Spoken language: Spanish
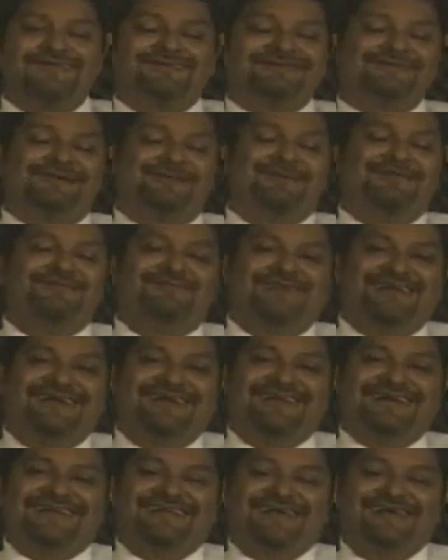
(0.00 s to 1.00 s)
ya estamos
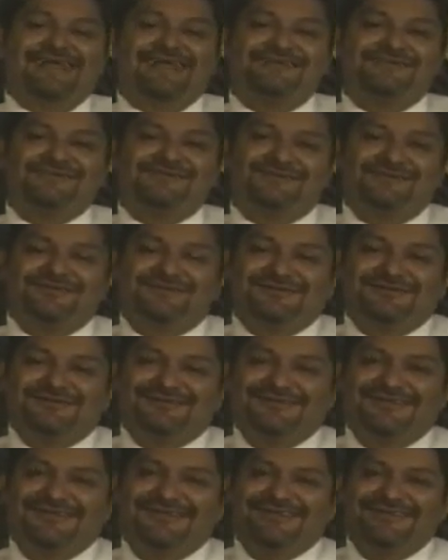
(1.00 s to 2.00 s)
de
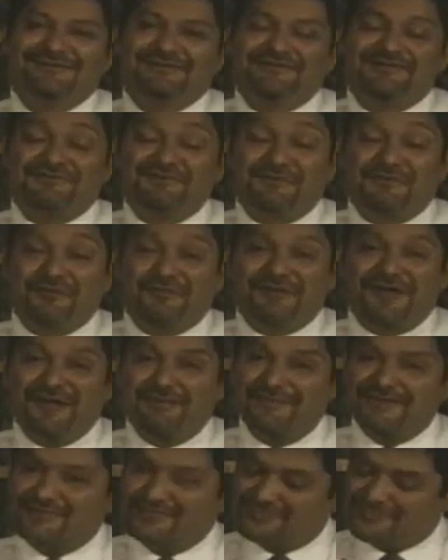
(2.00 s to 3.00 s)
regreso en nuestro
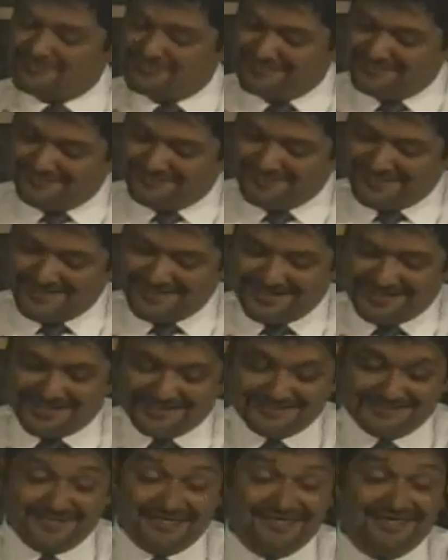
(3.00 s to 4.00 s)
programa. Yo soy Freddy
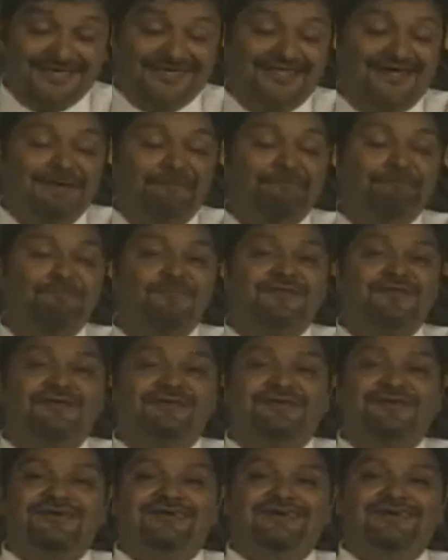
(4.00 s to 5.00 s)
Castañeda.
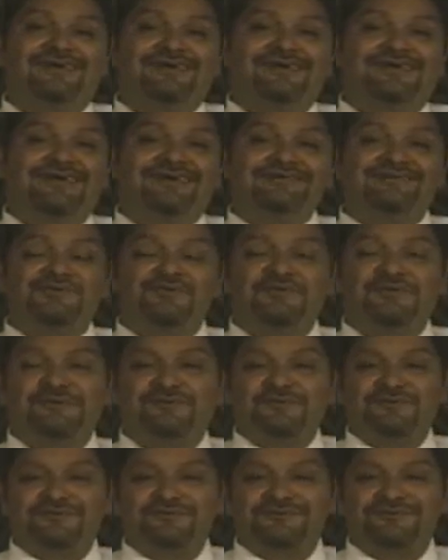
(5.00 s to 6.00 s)
Eh,
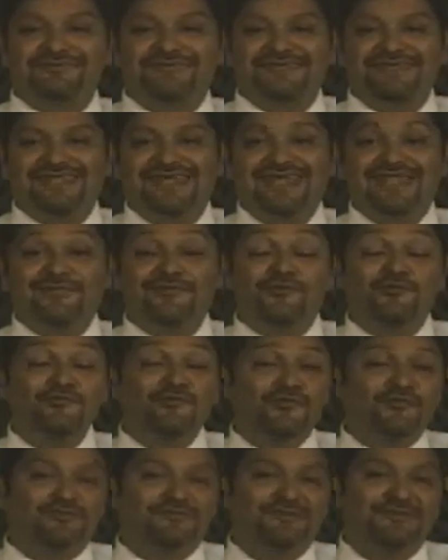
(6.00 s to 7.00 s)
estuvimos metiendo
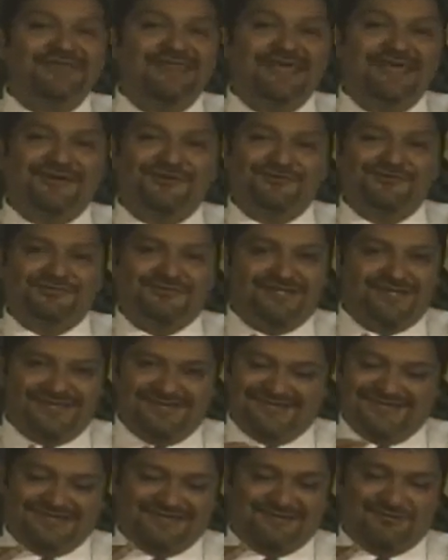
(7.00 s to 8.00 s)
unos videos
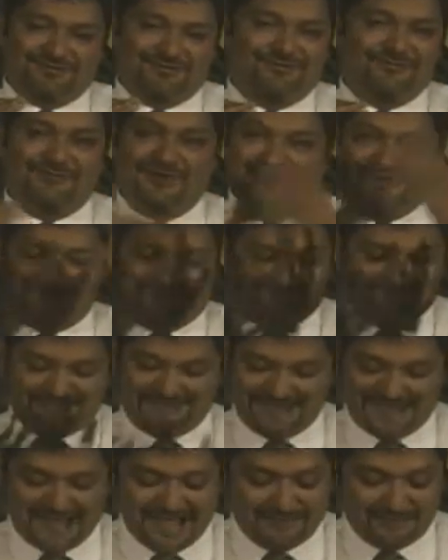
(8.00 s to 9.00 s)
que, igual
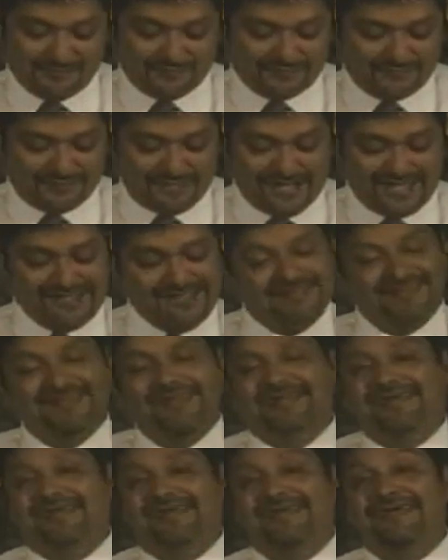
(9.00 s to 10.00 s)
bajamos por ahí de
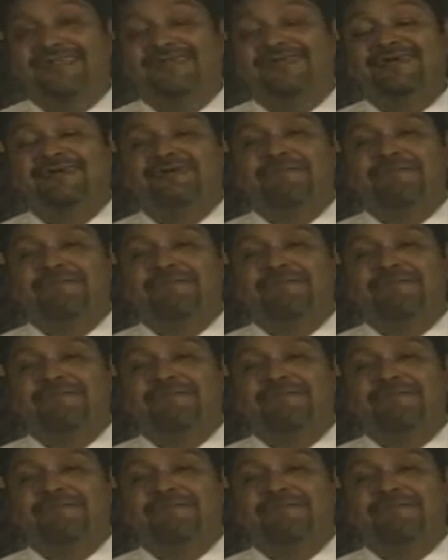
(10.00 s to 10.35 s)
la red,